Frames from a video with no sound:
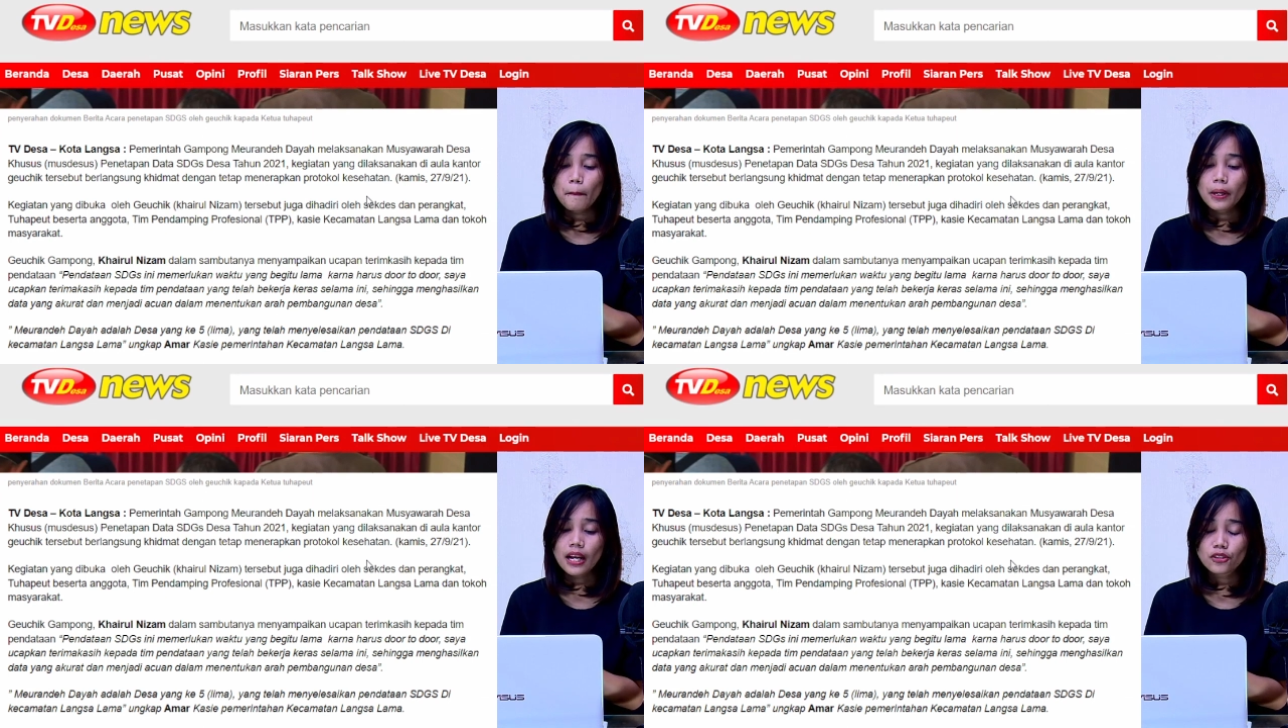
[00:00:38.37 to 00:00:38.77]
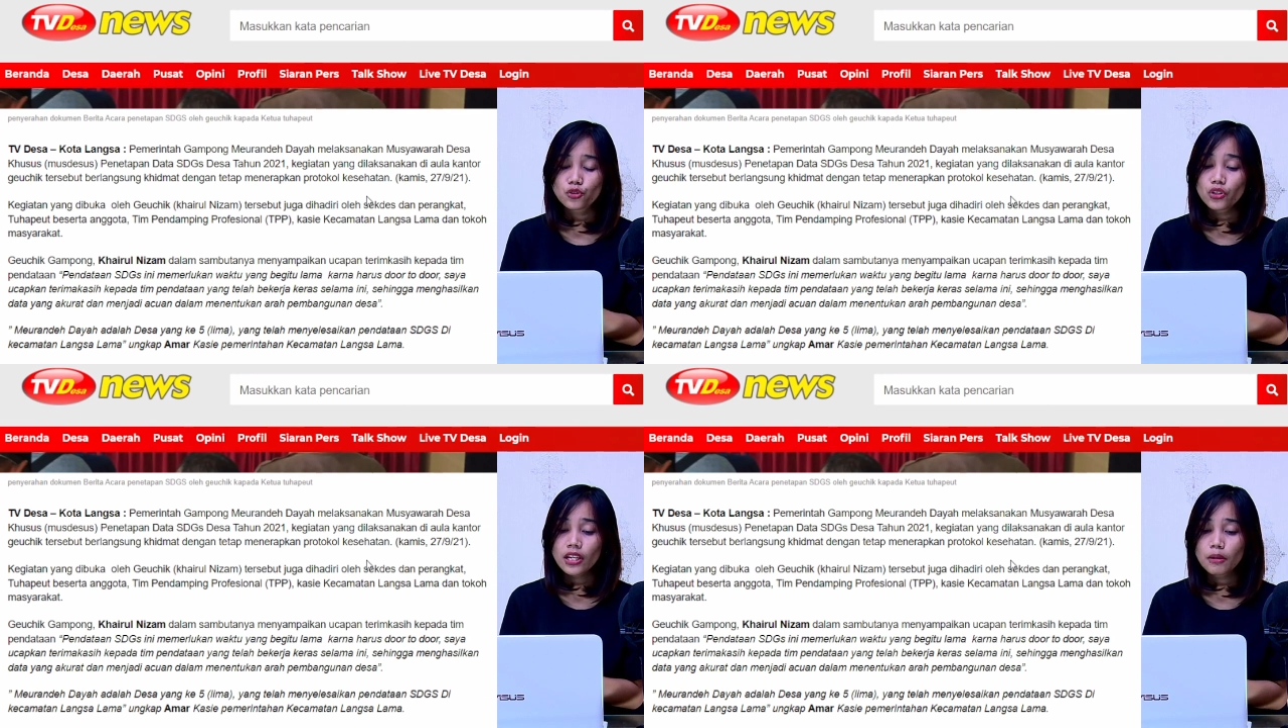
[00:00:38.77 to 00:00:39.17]

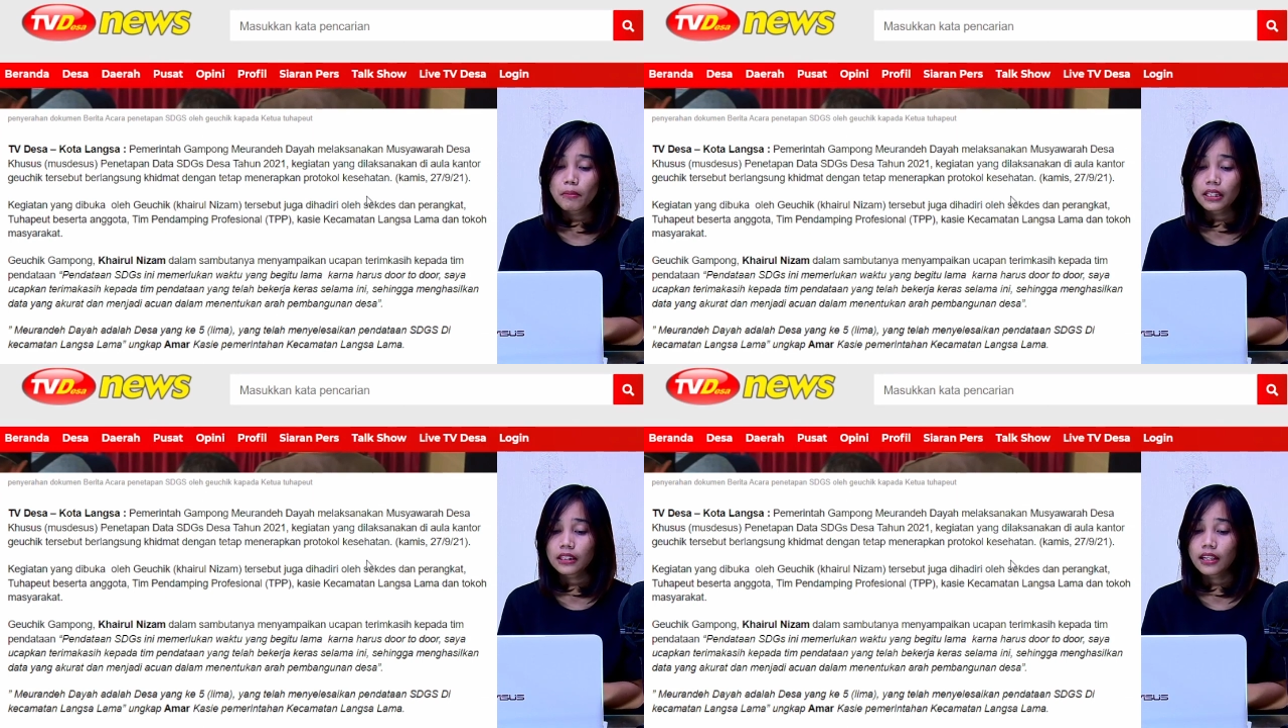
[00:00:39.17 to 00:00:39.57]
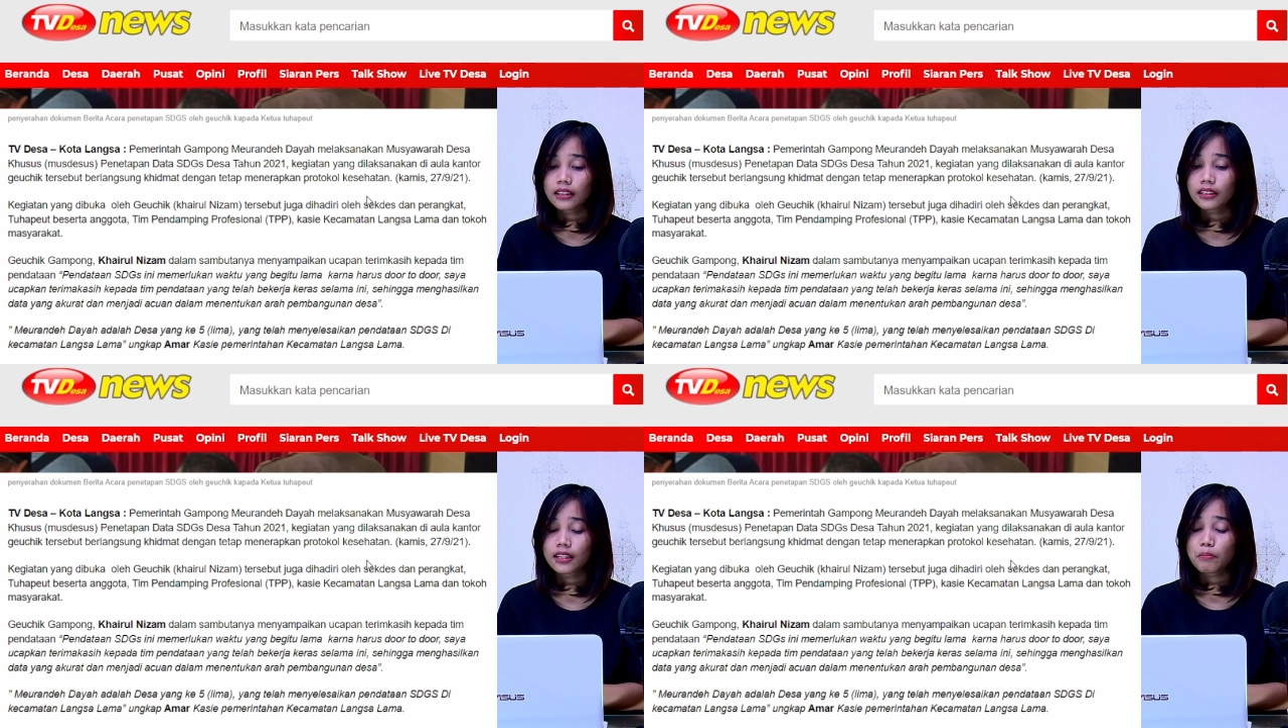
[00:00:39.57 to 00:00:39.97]
berlangsung hikmat
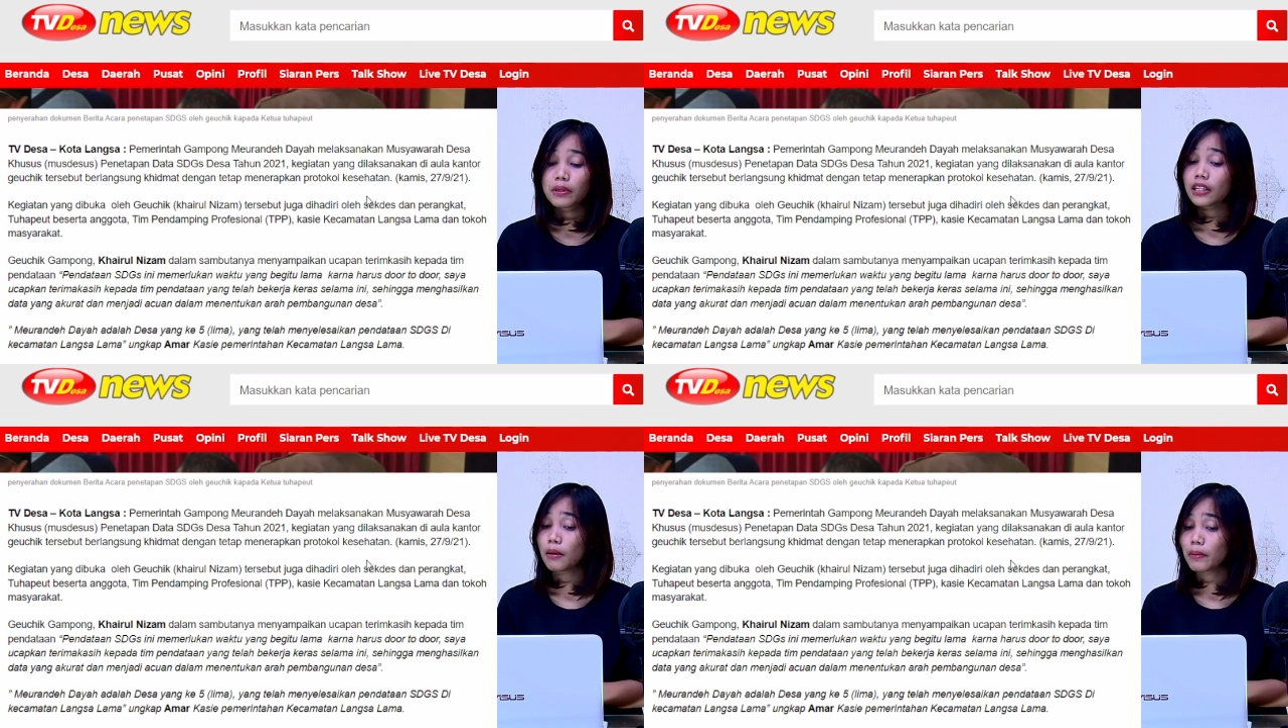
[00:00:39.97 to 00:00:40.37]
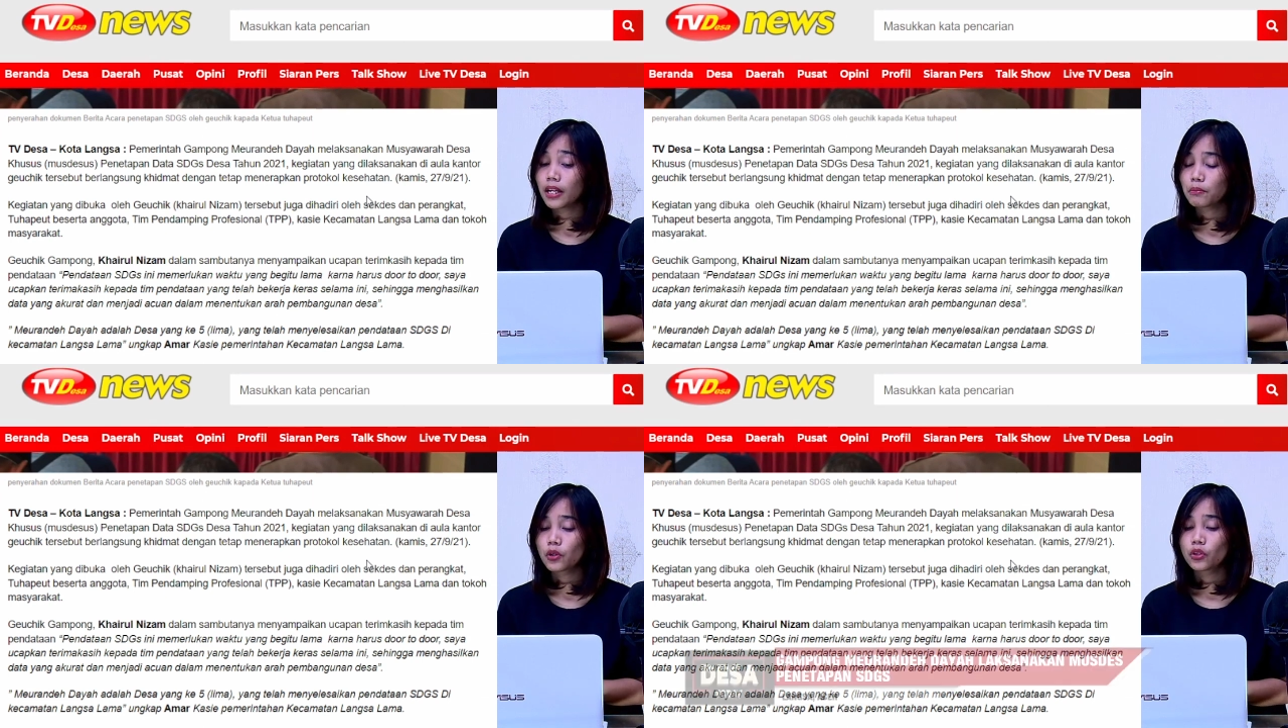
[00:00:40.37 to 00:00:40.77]
dan tetap
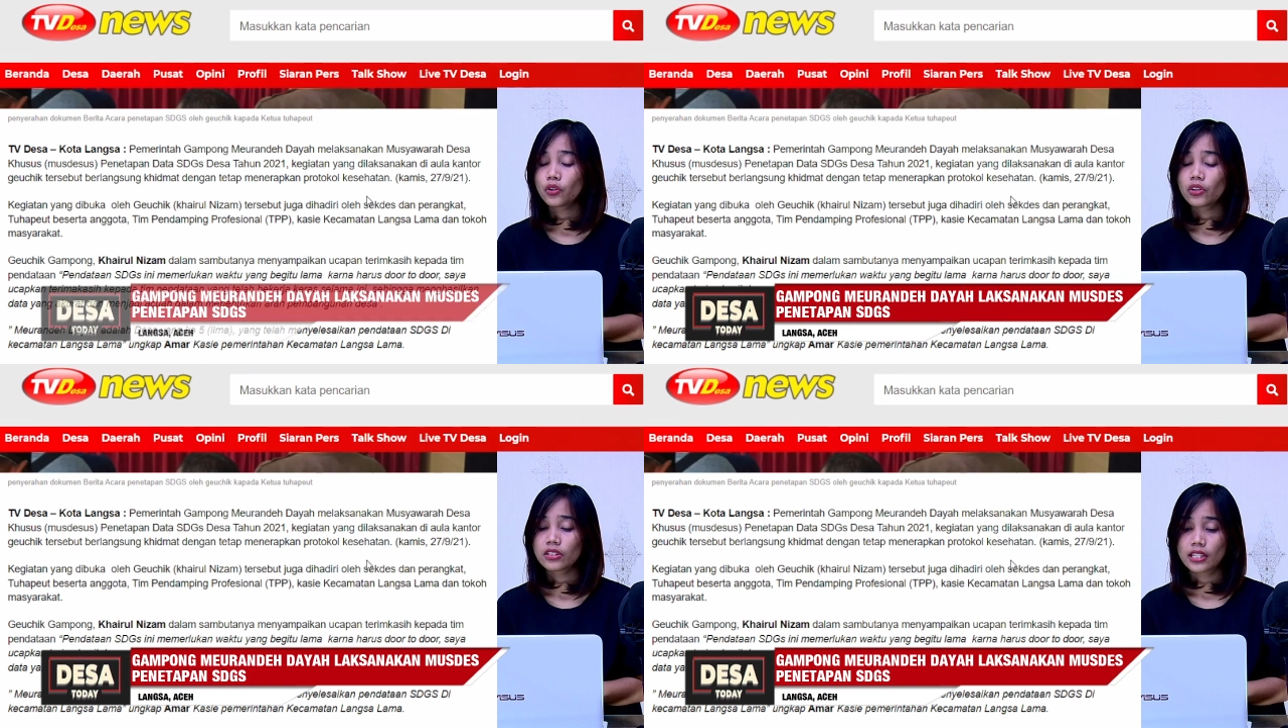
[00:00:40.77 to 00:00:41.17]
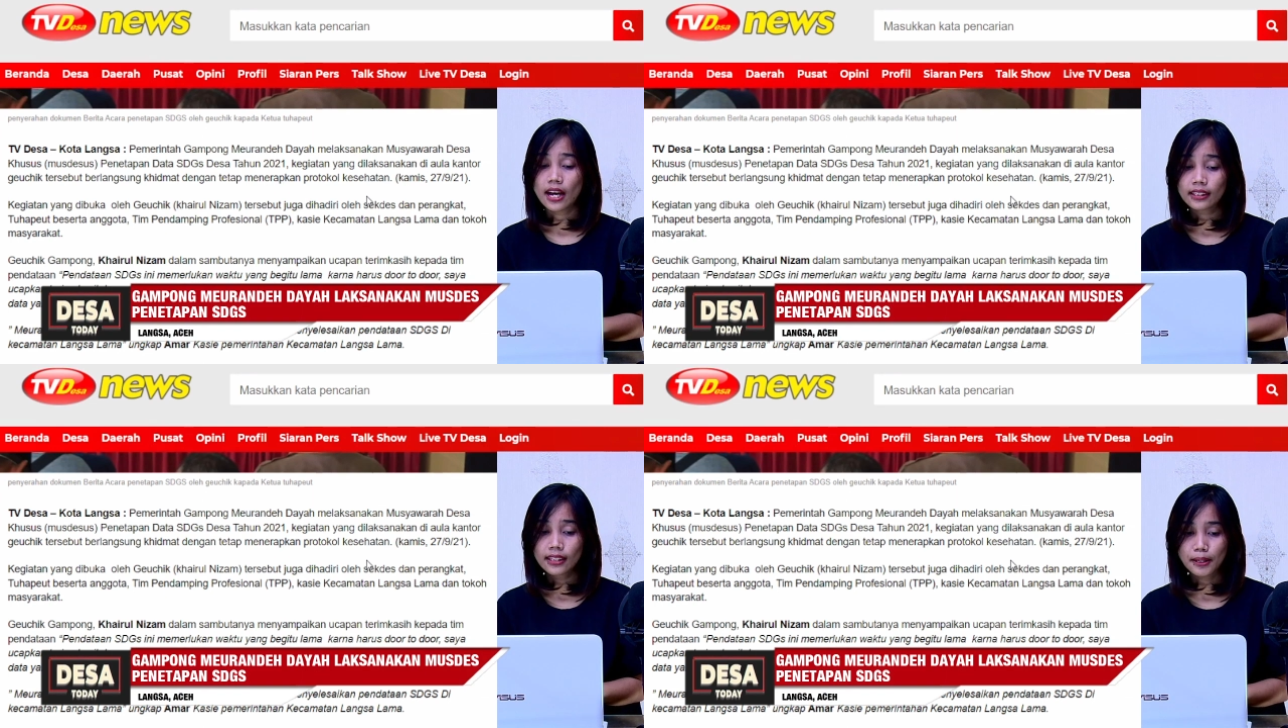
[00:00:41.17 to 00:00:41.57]
menerapkan protokol
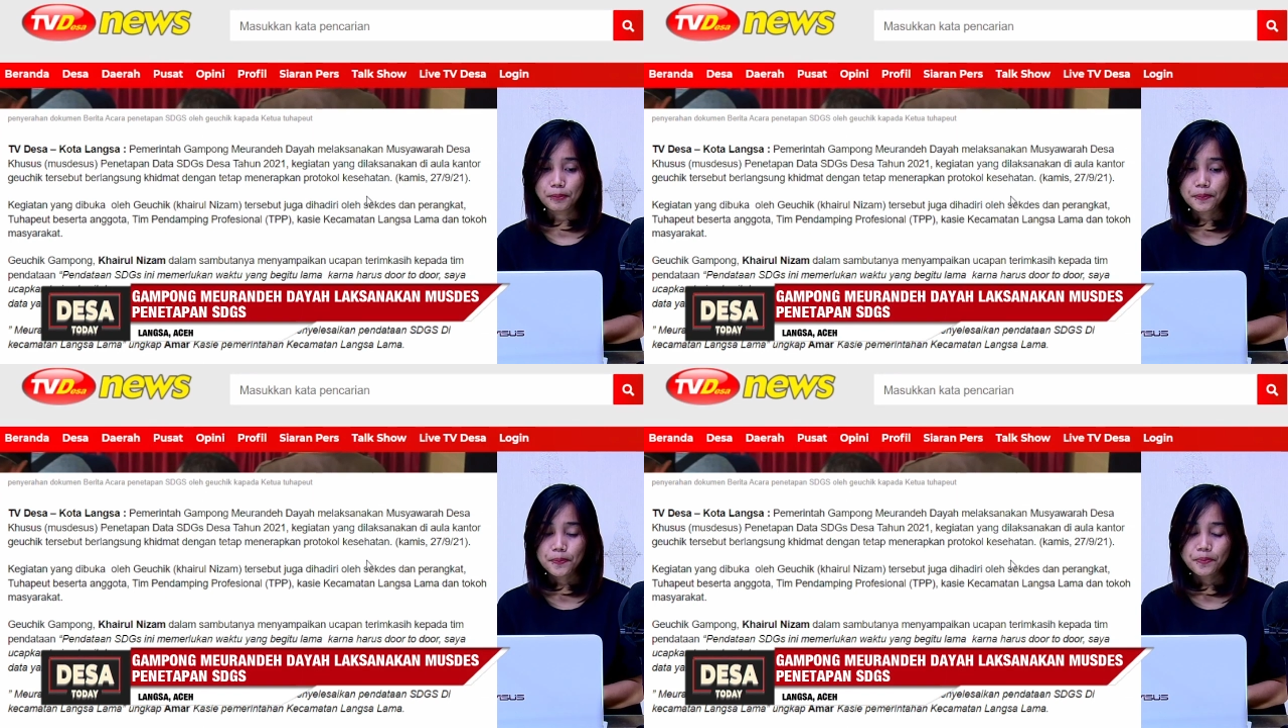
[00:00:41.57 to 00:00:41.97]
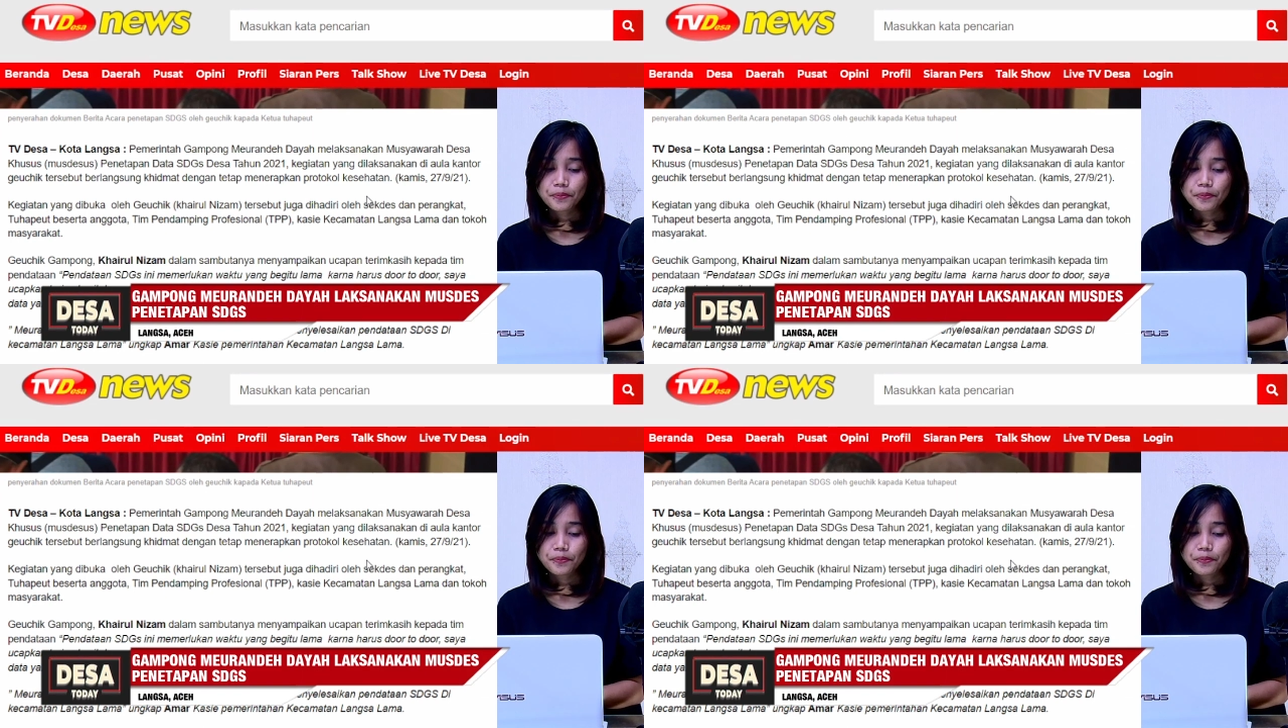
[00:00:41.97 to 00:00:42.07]
kesehatan.